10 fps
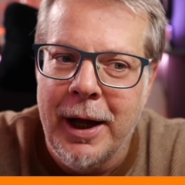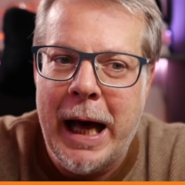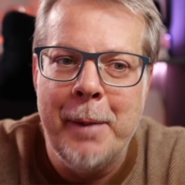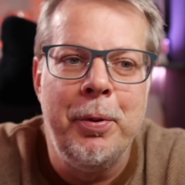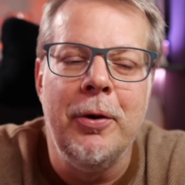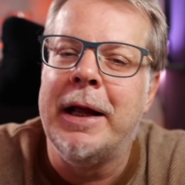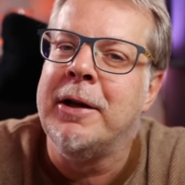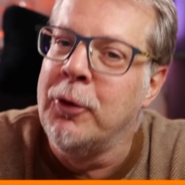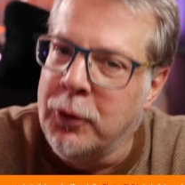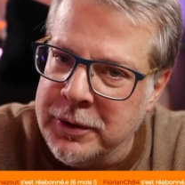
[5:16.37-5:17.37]
Apple a
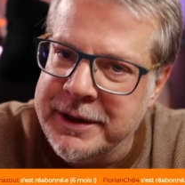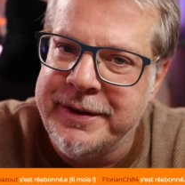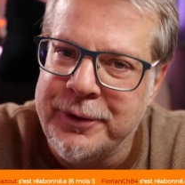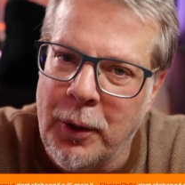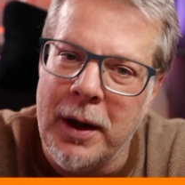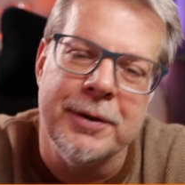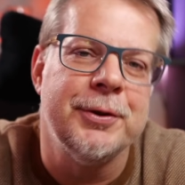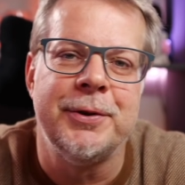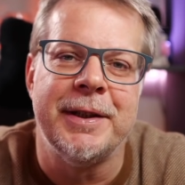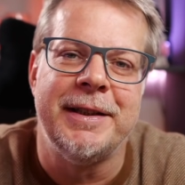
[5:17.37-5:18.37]
une longue histoire
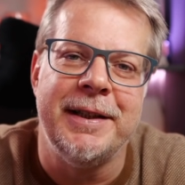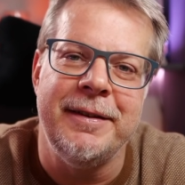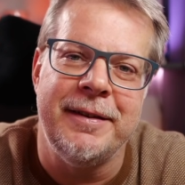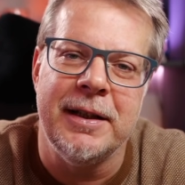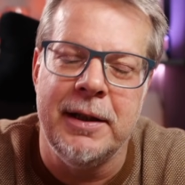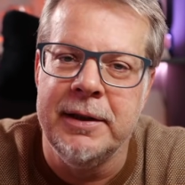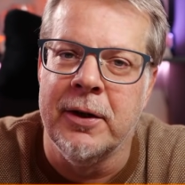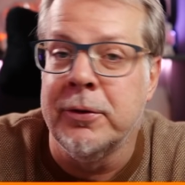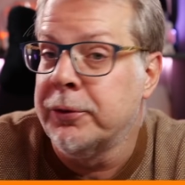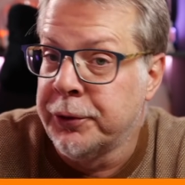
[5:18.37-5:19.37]
de traiter ses
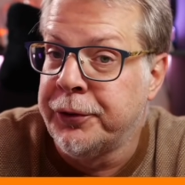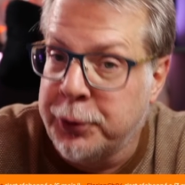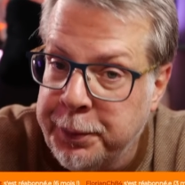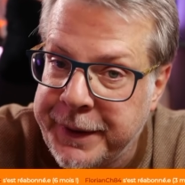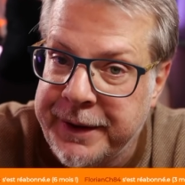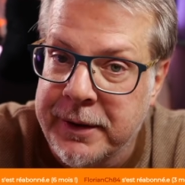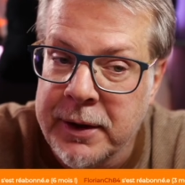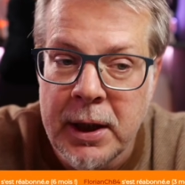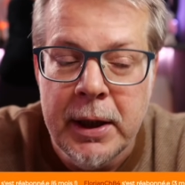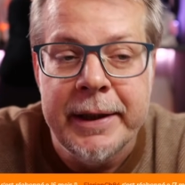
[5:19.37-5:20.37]
clients de stupides.
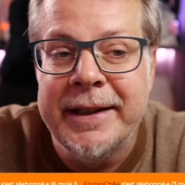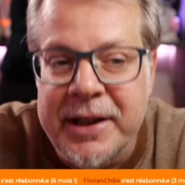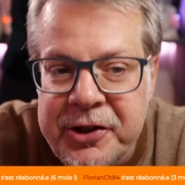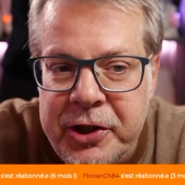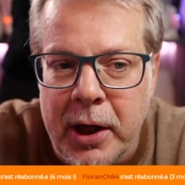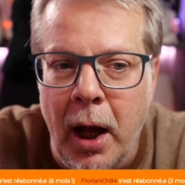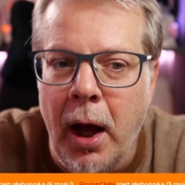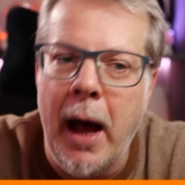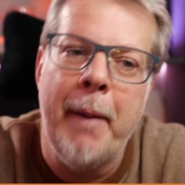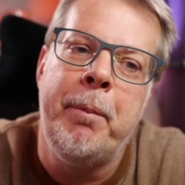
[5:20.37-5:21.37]

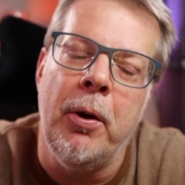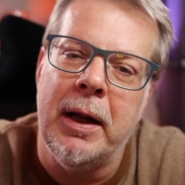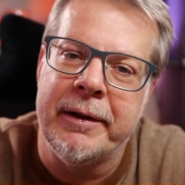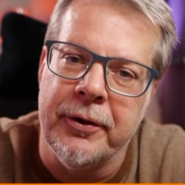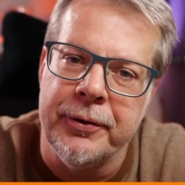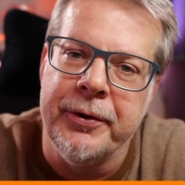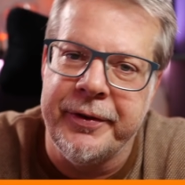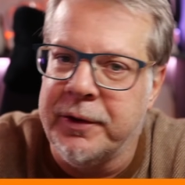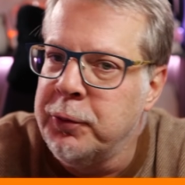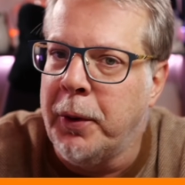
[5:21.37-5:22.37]
Déjà, Apple a tendance
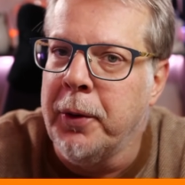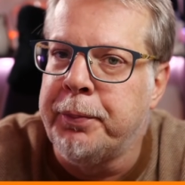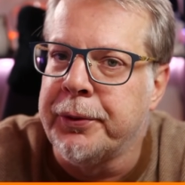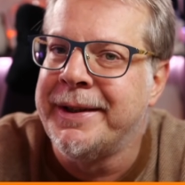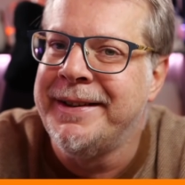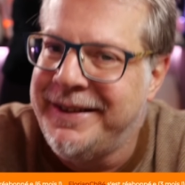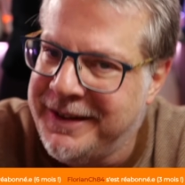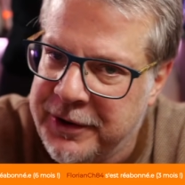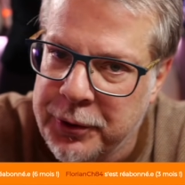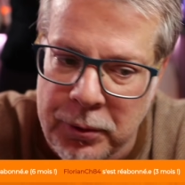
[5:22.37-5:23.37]
à nous prendre pour des
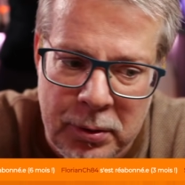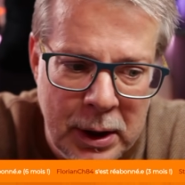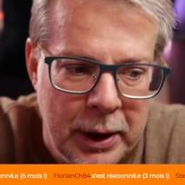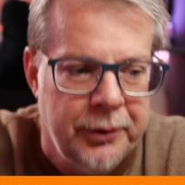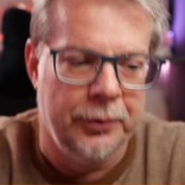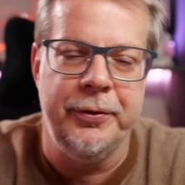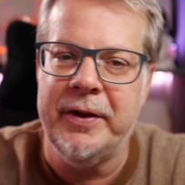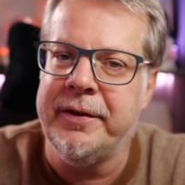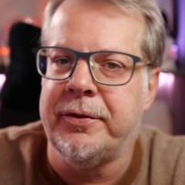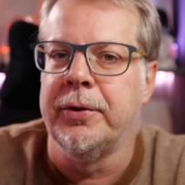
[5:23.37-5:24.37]
idiots, ne
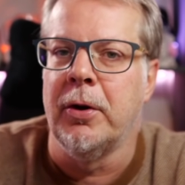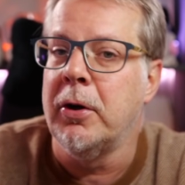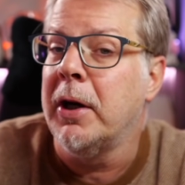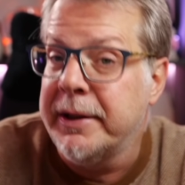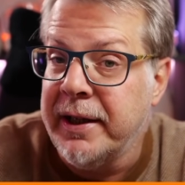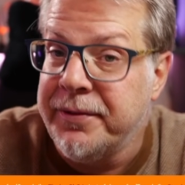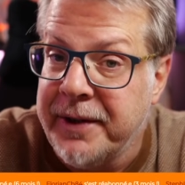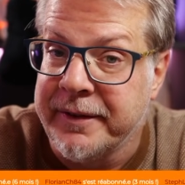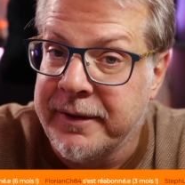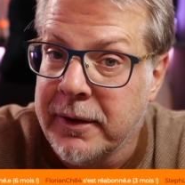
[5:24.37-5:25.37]
serait-ce que dans leur
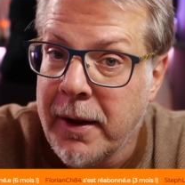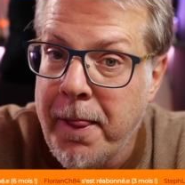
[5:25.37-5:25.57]
interface.